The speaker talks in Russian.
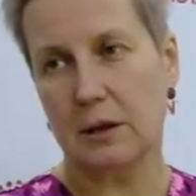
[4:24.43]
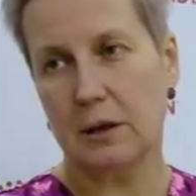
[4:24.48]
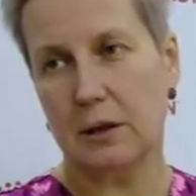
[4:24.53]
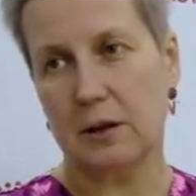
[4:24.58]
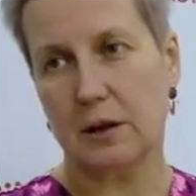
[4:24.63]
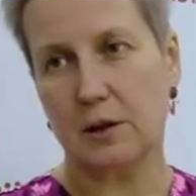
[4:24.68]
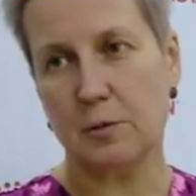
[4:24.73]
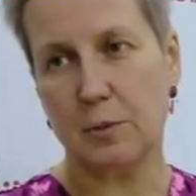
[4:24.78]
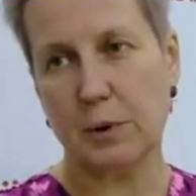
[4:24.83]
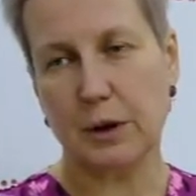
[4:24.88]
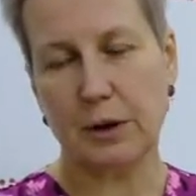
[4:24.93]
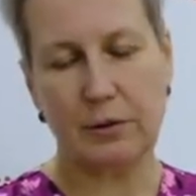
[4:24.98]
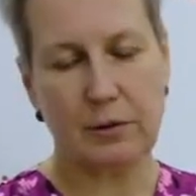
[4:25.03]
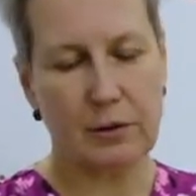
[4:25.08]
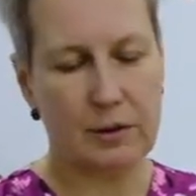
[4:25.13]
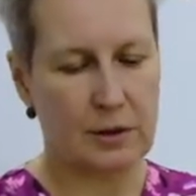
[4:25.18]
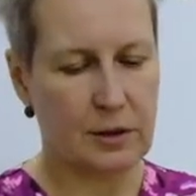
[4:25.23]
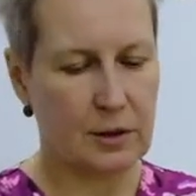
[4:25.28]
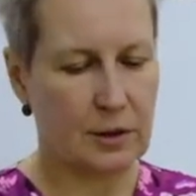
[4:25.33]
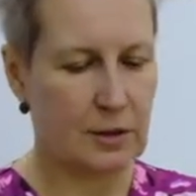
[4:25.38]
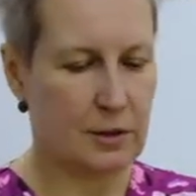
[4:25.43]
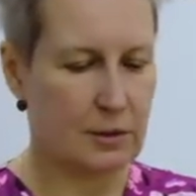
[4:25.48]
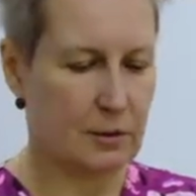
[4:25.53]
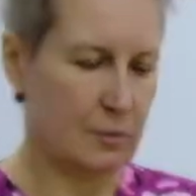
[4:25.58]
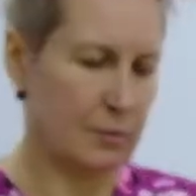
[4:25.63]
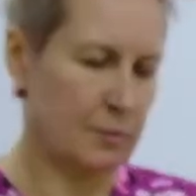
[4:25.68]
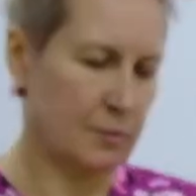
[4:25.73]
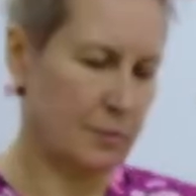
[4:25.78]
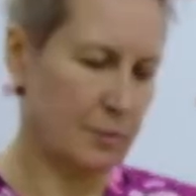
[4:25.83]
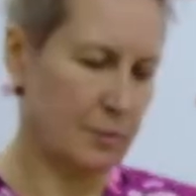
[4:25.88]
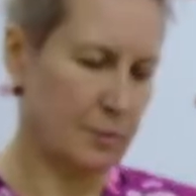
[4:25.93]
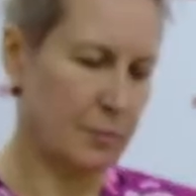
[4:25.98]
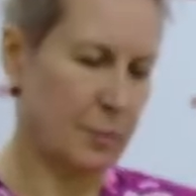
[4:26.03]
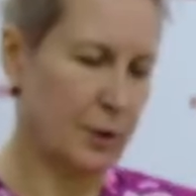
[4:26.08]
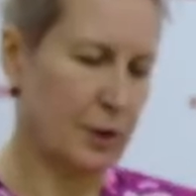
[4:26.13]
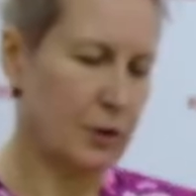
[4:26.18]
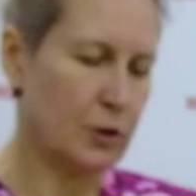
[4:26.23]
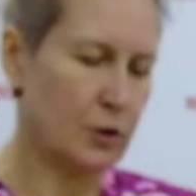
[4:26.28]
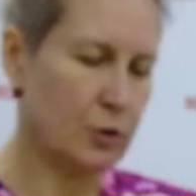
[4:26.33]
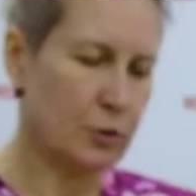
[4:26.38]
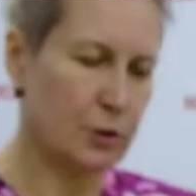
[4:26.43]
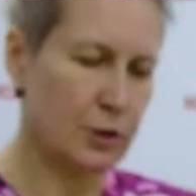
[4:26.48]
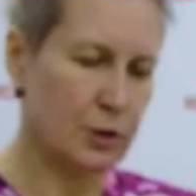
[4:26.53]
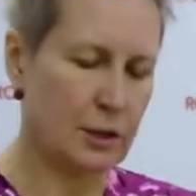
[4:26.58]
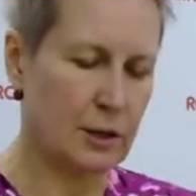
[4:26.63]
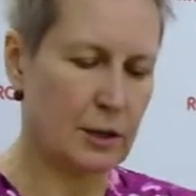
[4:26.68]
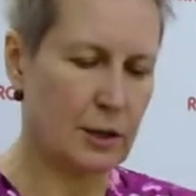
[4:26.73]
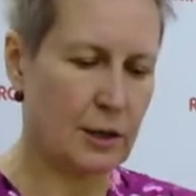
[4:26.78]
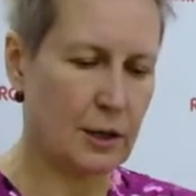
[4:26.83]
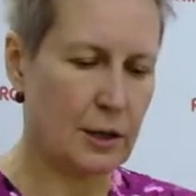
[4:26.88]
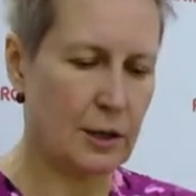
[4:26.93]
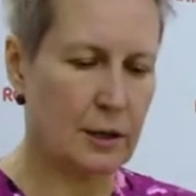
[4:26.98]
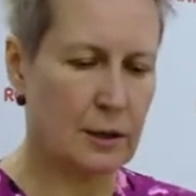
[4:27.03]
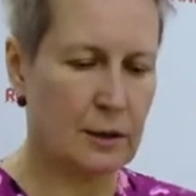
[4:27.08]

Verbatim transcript: как правило, не прочесанный.